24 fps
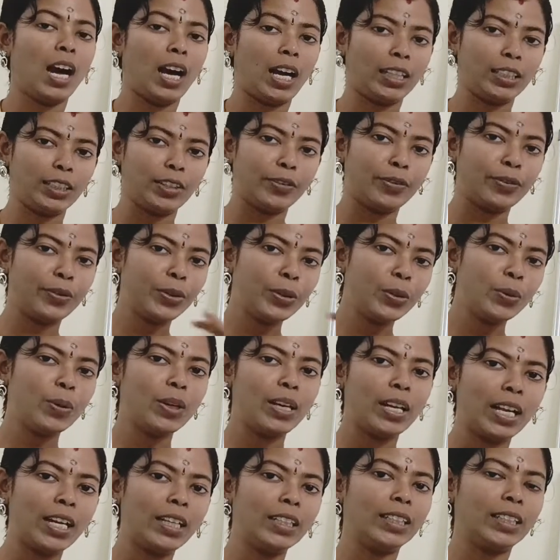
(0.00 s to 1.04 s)
அந்த
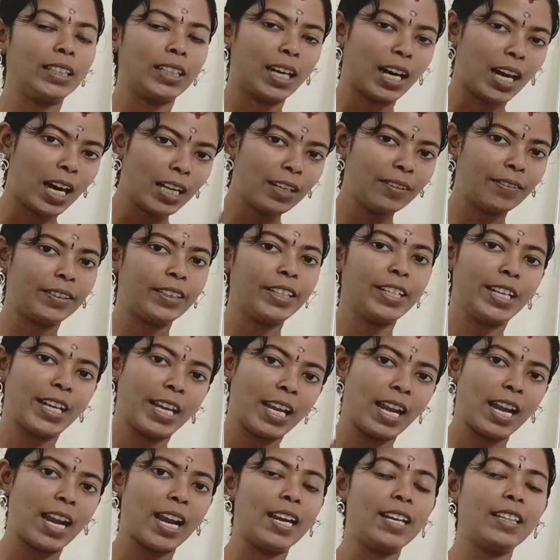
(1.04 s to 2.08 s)
ஃபியூவலை அந்த கார் வந்து
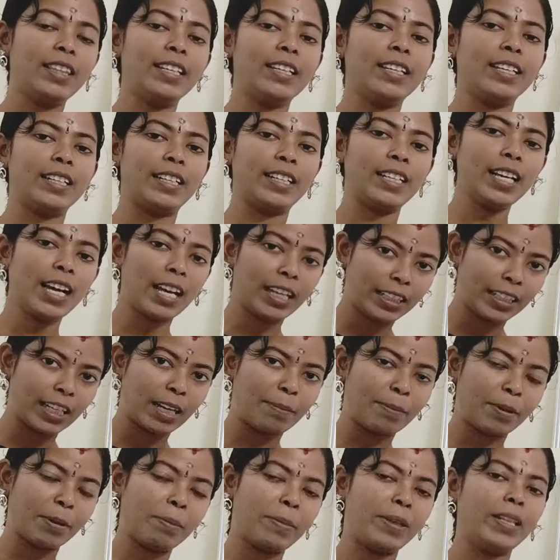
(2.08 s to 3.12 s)
எடுத்துக்கிட்டு
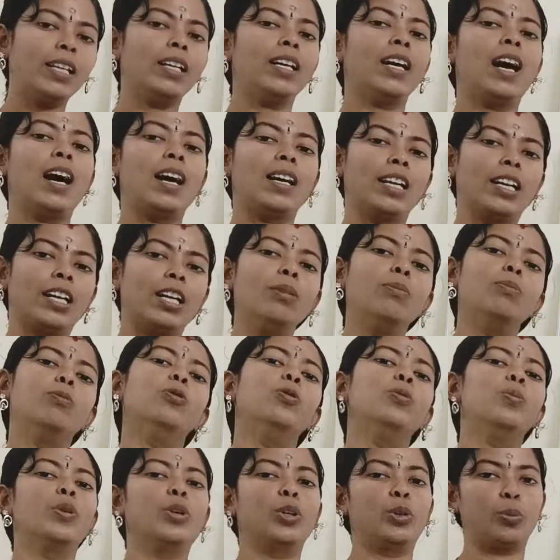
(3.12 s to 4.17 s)
அதுக்கப்புறமா தான் காரால்
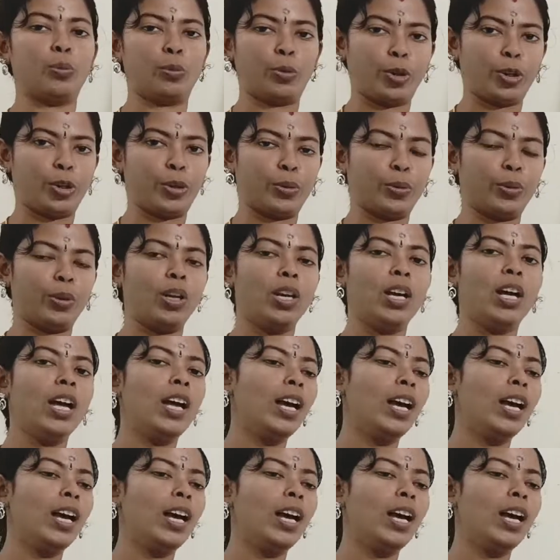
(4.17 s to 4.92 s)
மூவ் பண்ண முடியும்